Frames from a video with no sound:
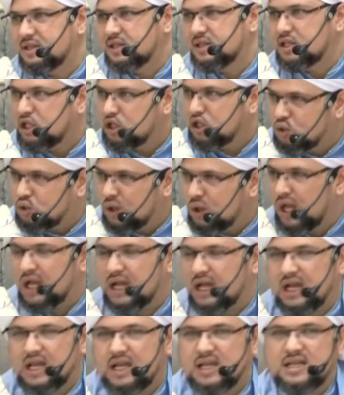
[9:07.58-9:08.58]

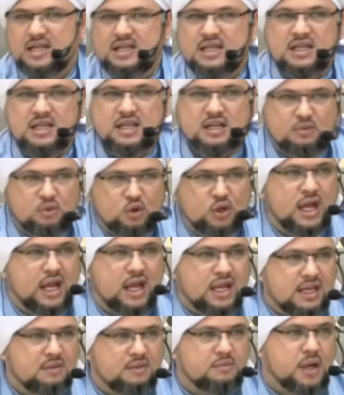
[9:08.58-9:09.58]
Itulah
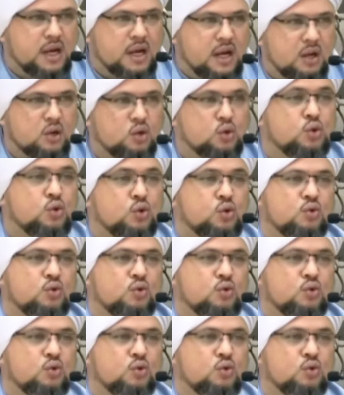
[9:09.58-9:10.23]
kemuliaannya para guru.